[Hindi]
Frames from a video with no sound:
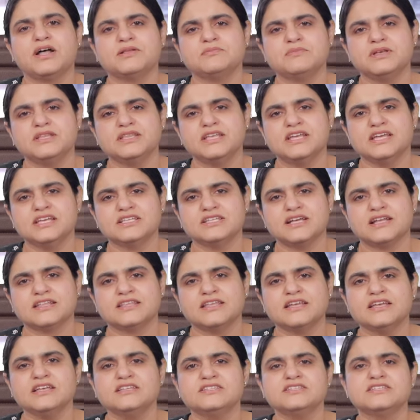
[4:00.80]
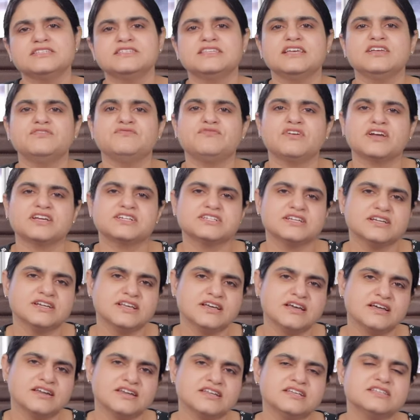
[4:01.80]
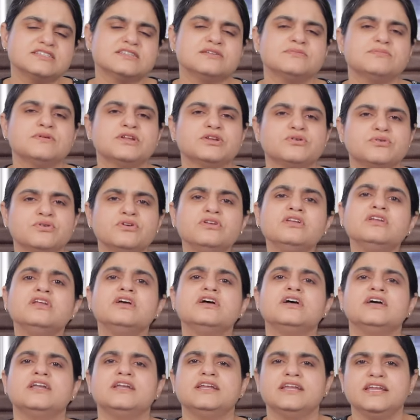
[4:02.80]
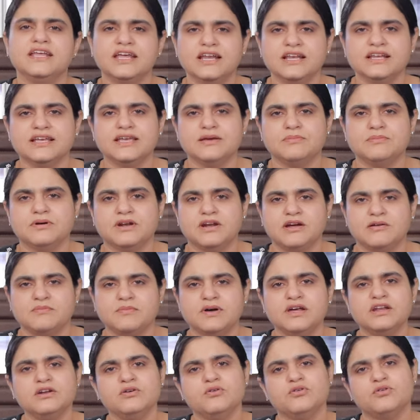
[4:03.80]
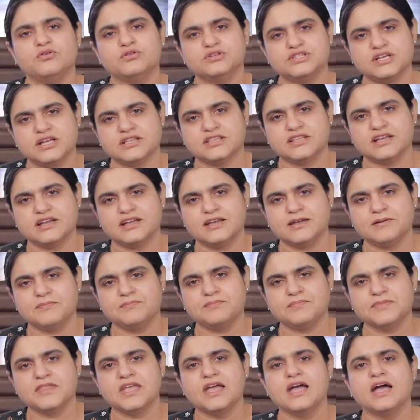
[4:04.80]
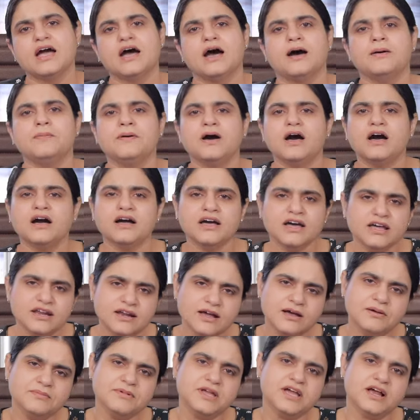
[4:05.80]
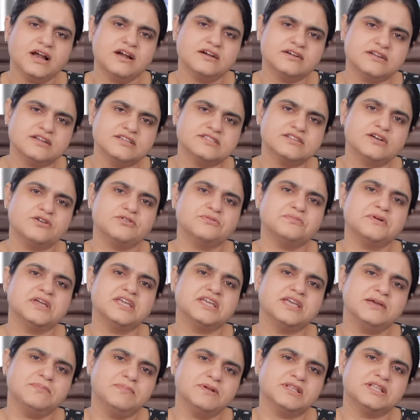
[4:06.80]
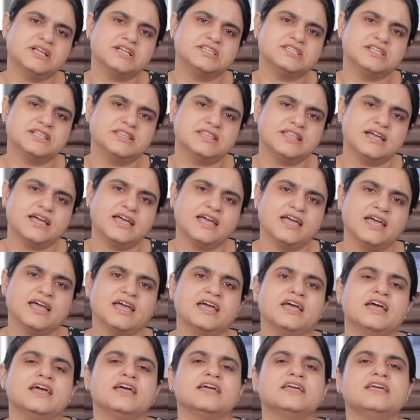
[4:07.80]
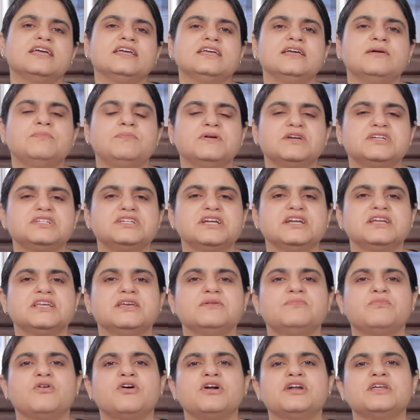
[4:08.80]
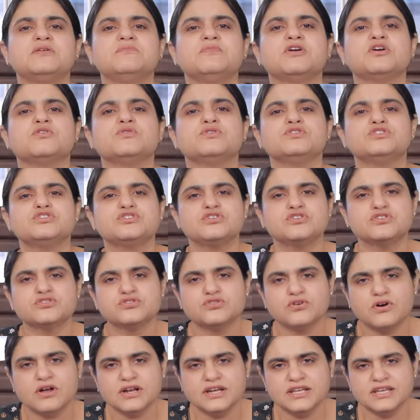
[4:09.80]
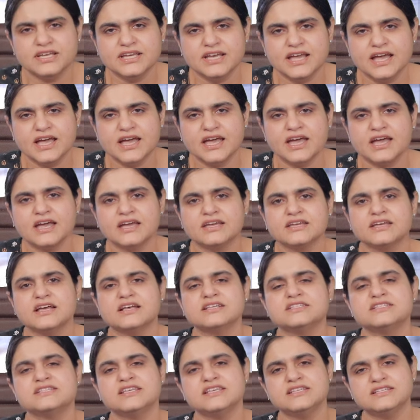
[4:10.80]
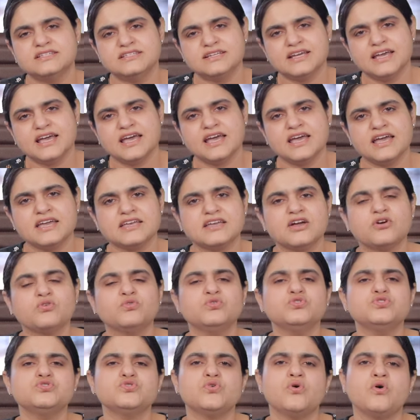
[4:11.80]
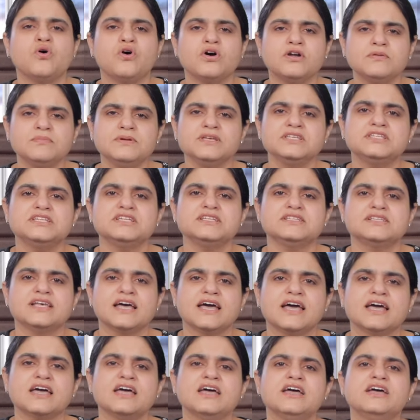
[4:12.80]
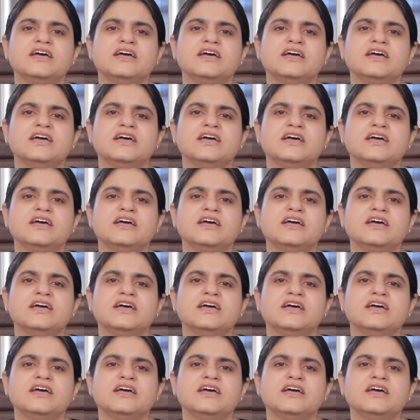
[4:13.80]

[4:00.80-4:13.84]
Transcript: बाद में दिए जाते हैं जिससे इन्फेक्शन का रिस्क बिल्कुल नील के बराबर हो जाता है अब अगर हमें अल्ट्रासाउंड में ये पता चलता है कि ये पेशेंट की बॉडी में कुछ रसौली है या सिस्ट है या कुछ और भी चीज़ है